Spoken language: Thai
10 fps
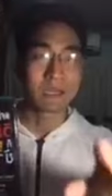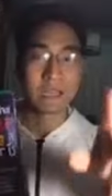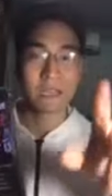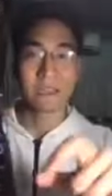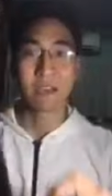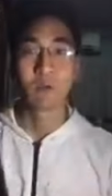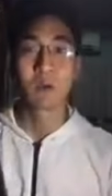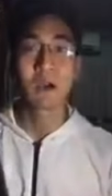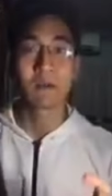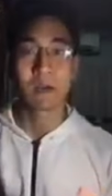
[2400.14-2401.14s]
ในใน
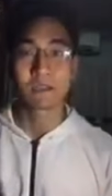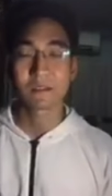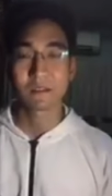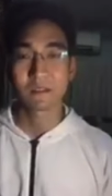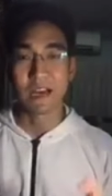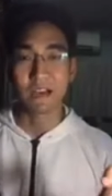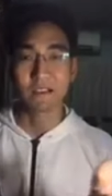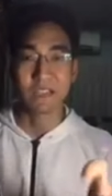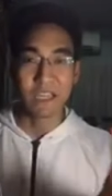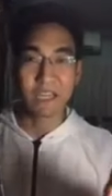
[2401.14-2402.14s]
Google อ่ะซัก
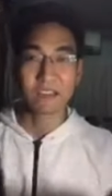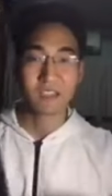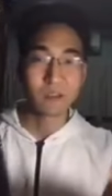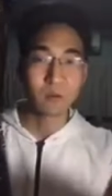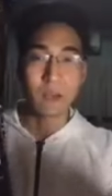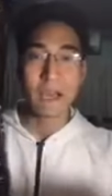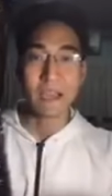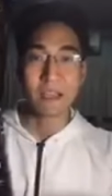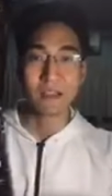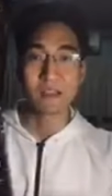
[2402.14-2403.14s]
ซีเอ็ดที่อยู่ใกล้
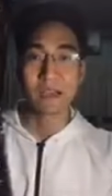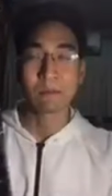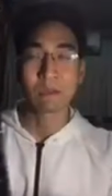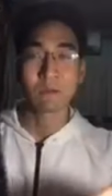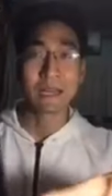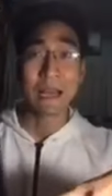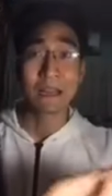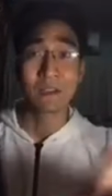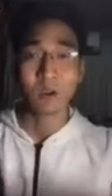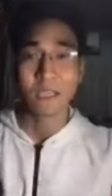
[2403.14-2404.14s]
นะครับ หรือว่าร้าน
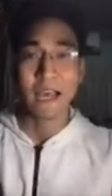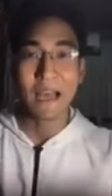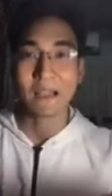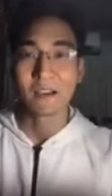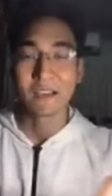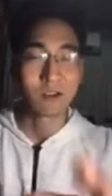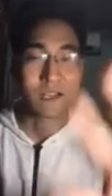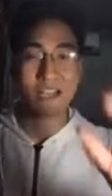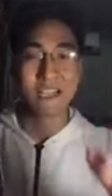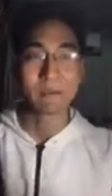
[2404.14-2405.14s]
ดอกหญ้าเอ้ยดอก
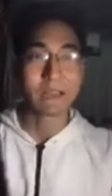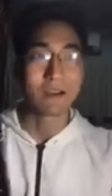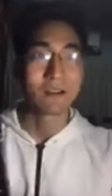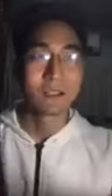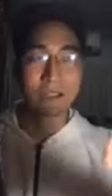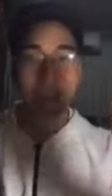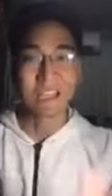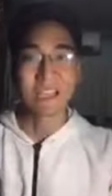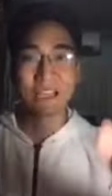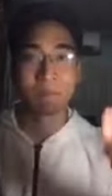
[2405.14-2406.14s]
หญ้าเจ๊งไปแล้ว ใน
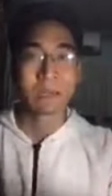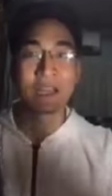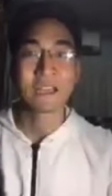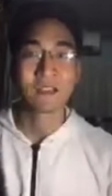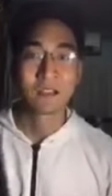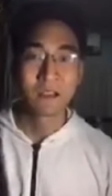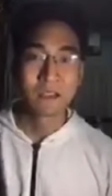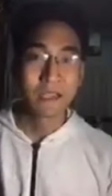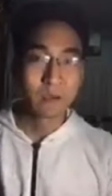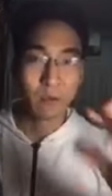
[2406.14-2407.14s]
อินอมริน
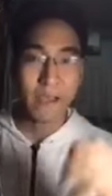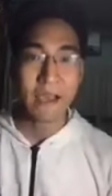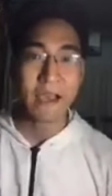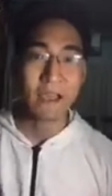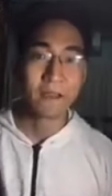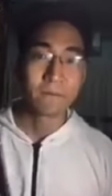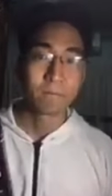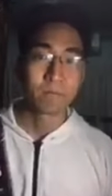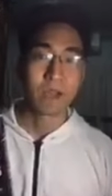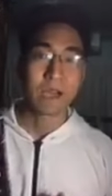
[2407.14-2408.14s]
ที่อยู่ใก
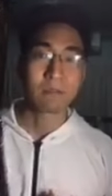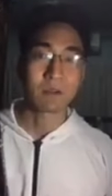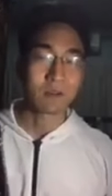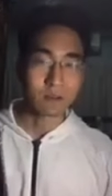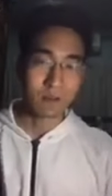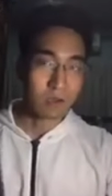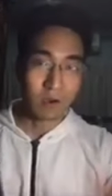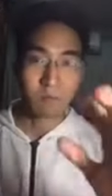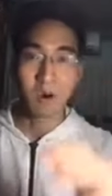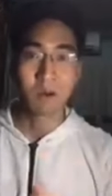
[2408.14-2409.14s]
ล้ๆนะครับ ก็ก็ล
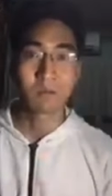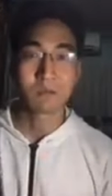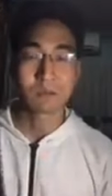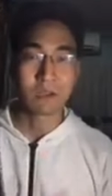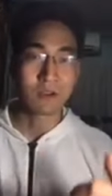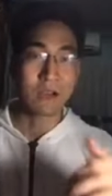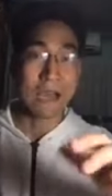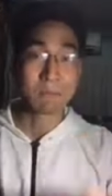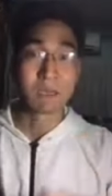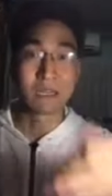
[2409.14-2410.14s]
องบอกแล้วก็
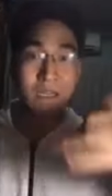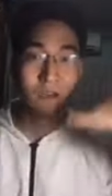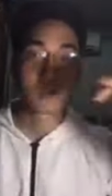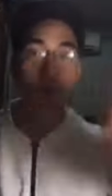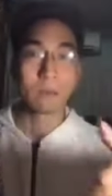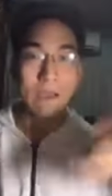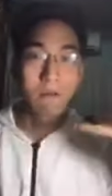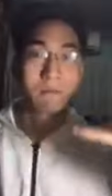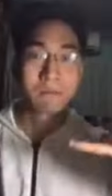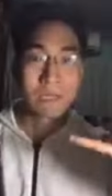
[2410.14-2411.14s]
หาเบอร์แล้วก็โทรไป
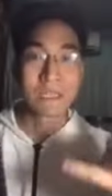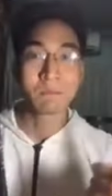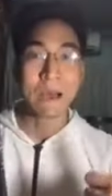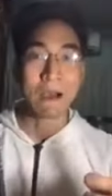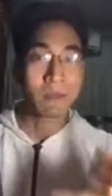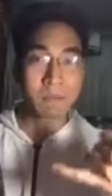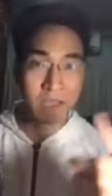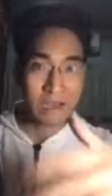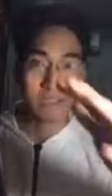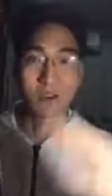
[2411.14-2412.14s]
ว่ามันมีหรือเปล่าไม่มี
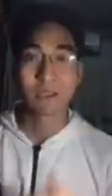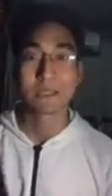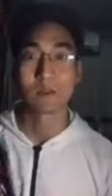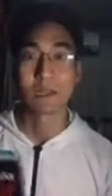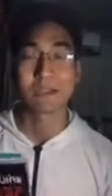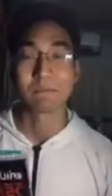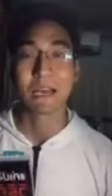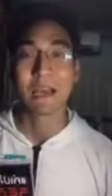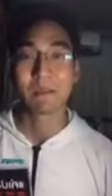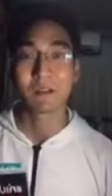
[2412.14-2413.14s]
สั่งจองทางโทรศัพท์
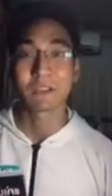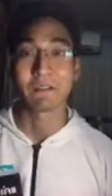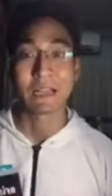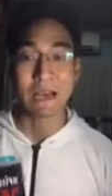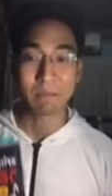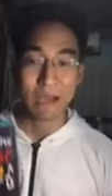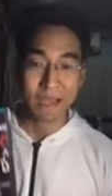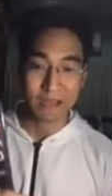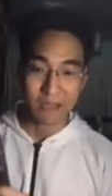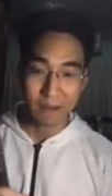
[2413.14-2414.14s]
ได้ไม่ต้องเสียเวลาไป
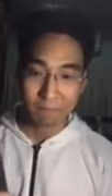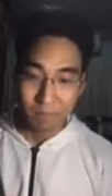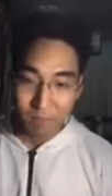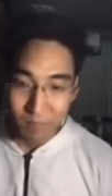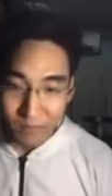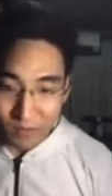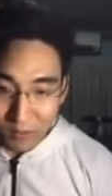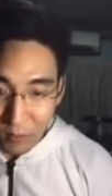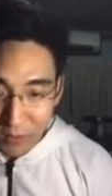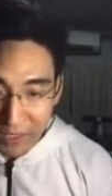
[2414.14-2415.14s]
นะครับ
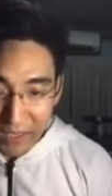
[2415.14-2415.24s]
โอเค